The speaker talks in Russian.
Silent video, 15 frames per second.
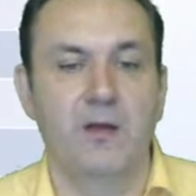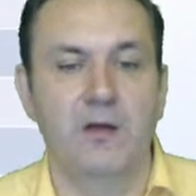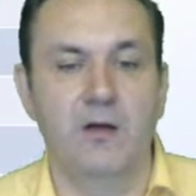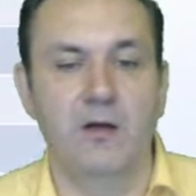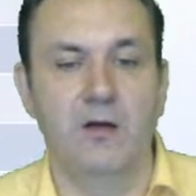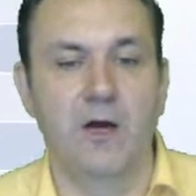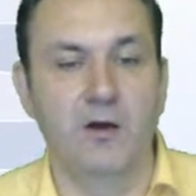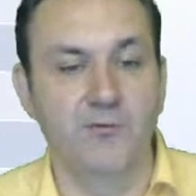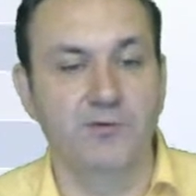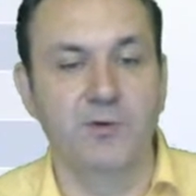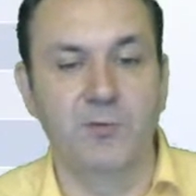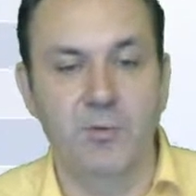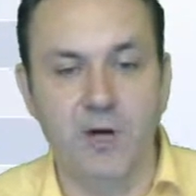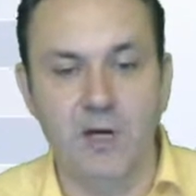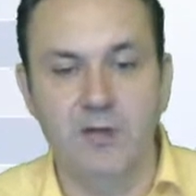а,
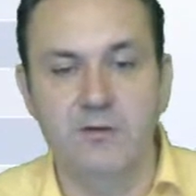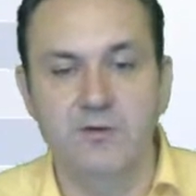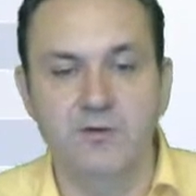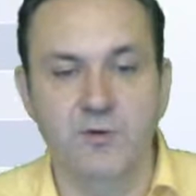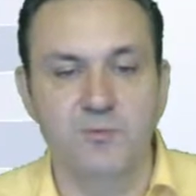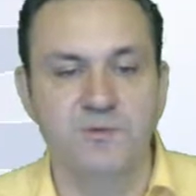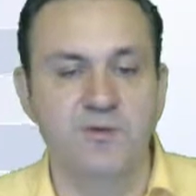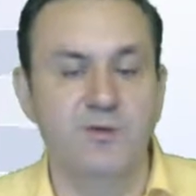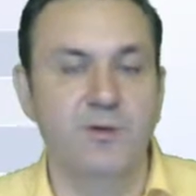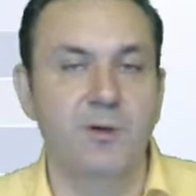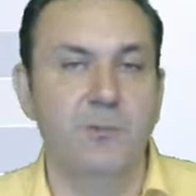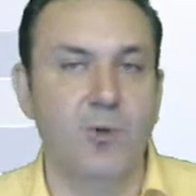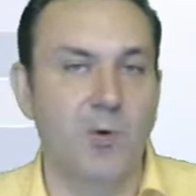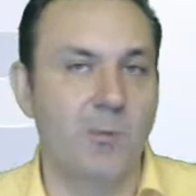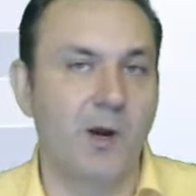автомайн, собственно,
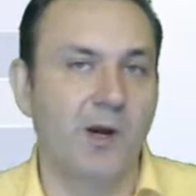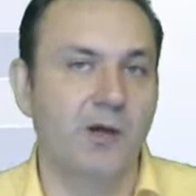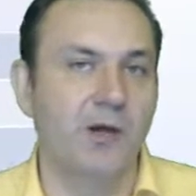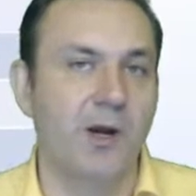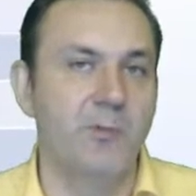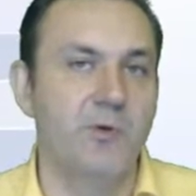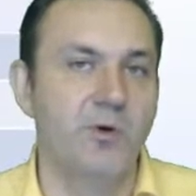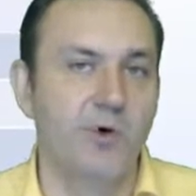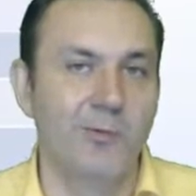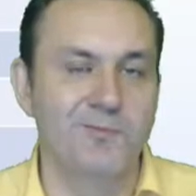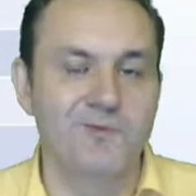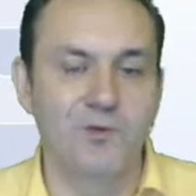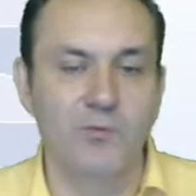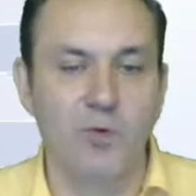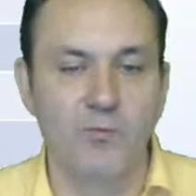по программе
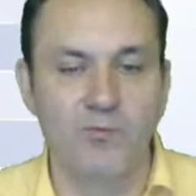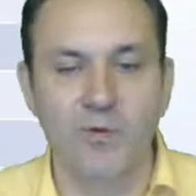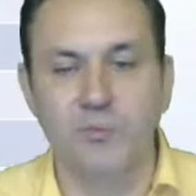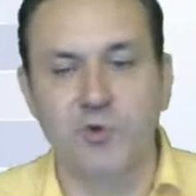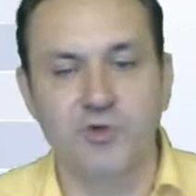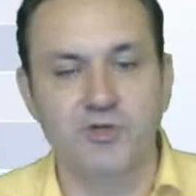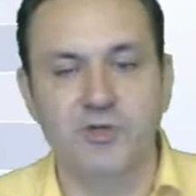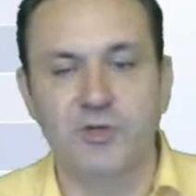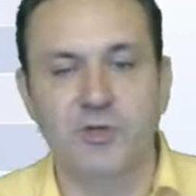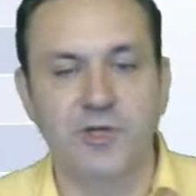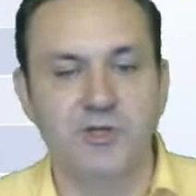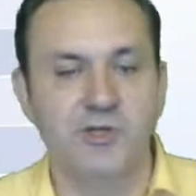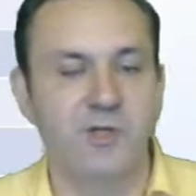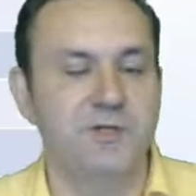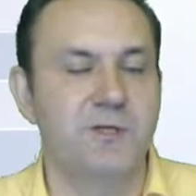Optimum вы можете
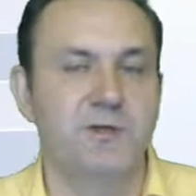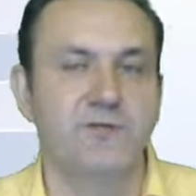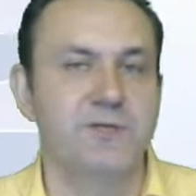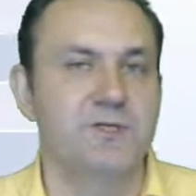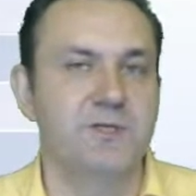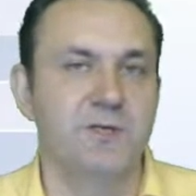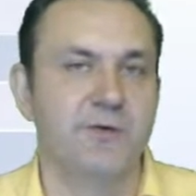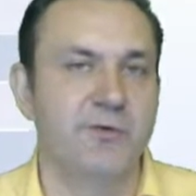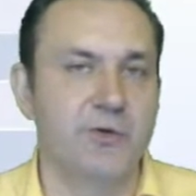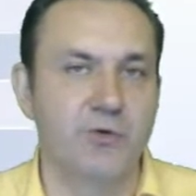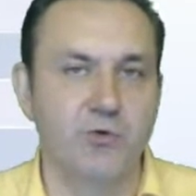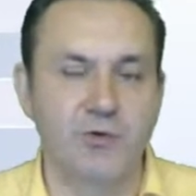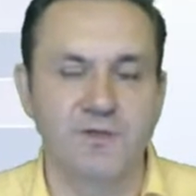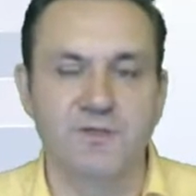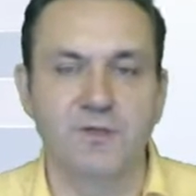начать инвестировать
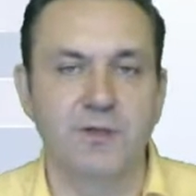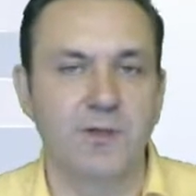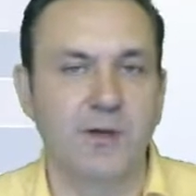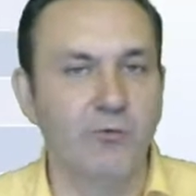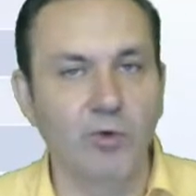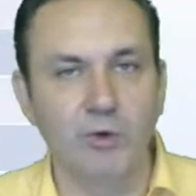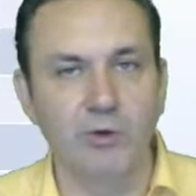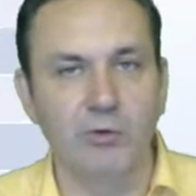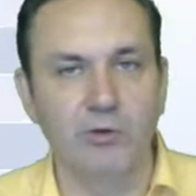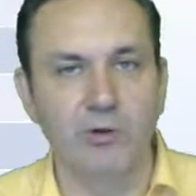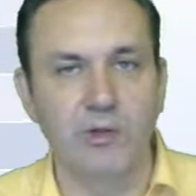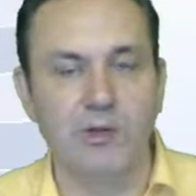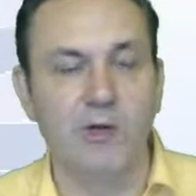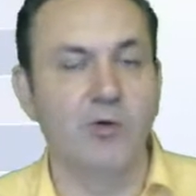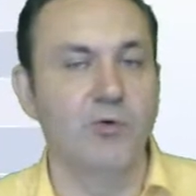хоть с 1
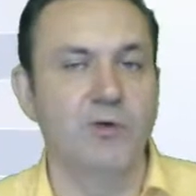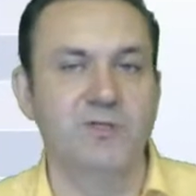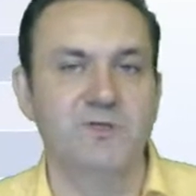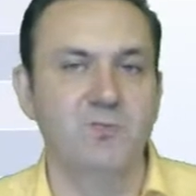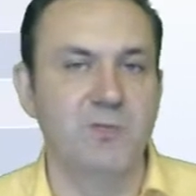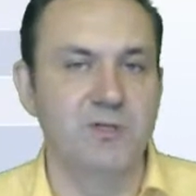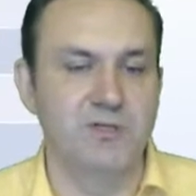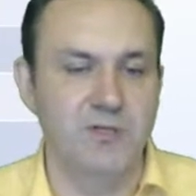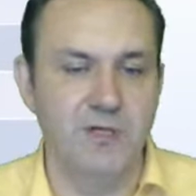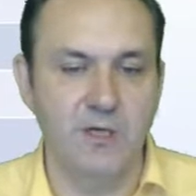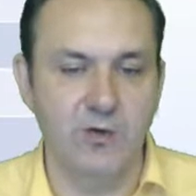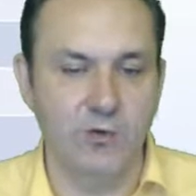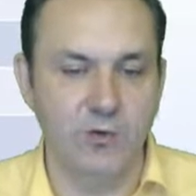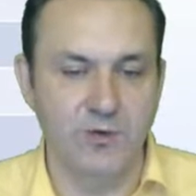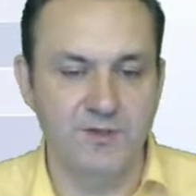доллара, хоть с 5,
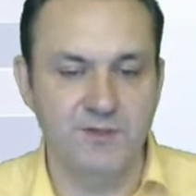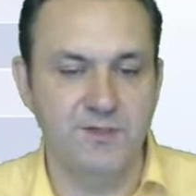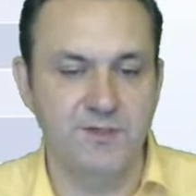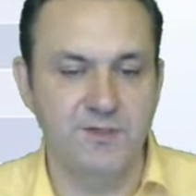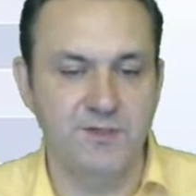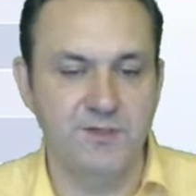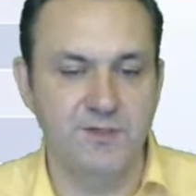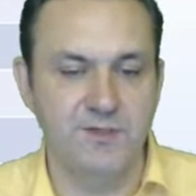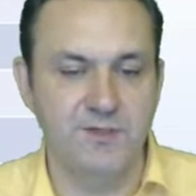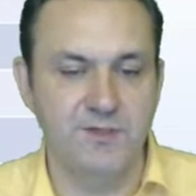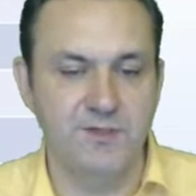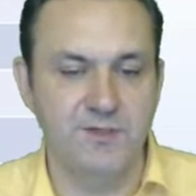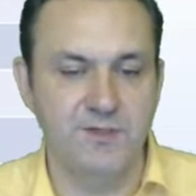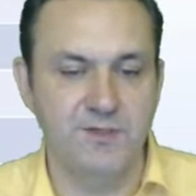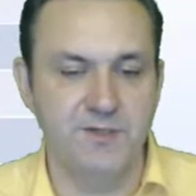хоть с 10.
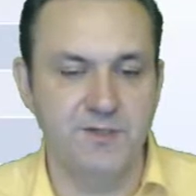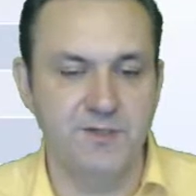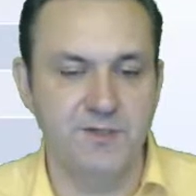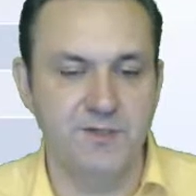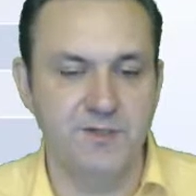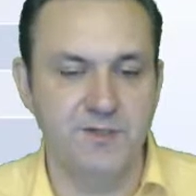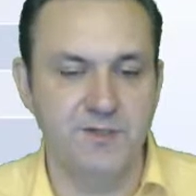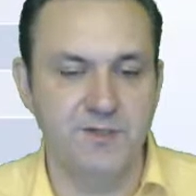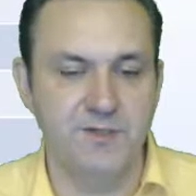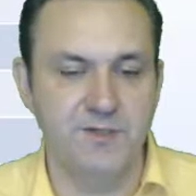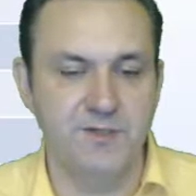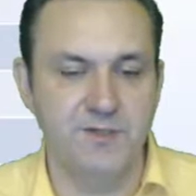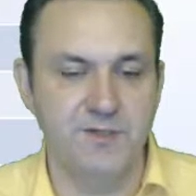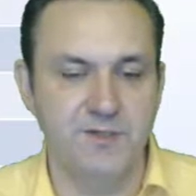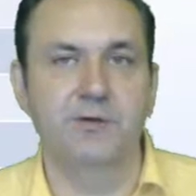Верхняя
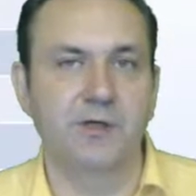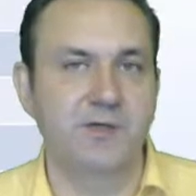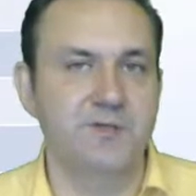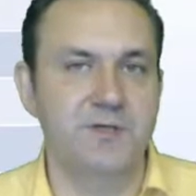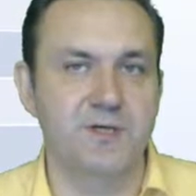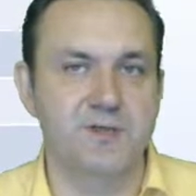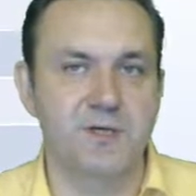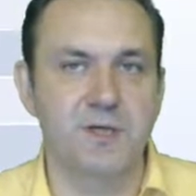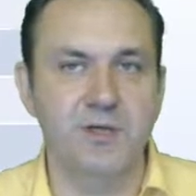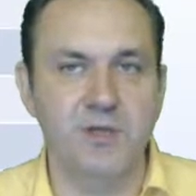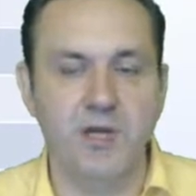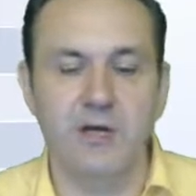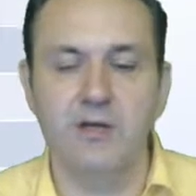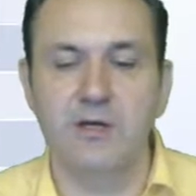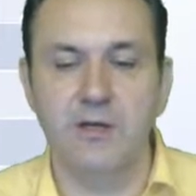планка, так сказать,
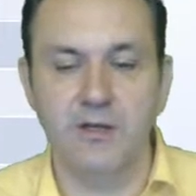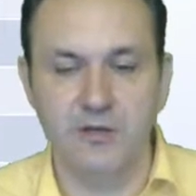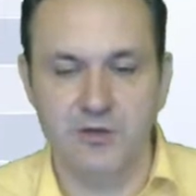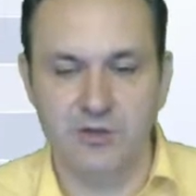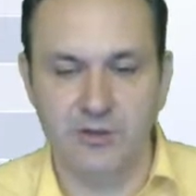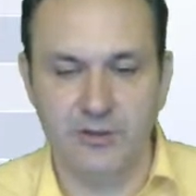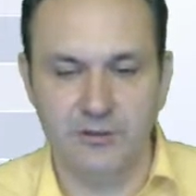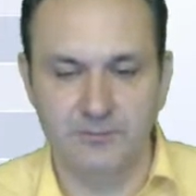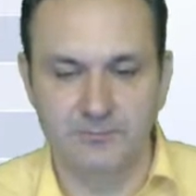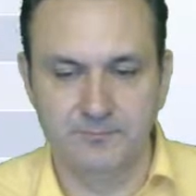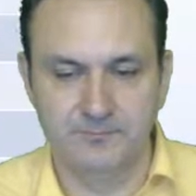не ограничена.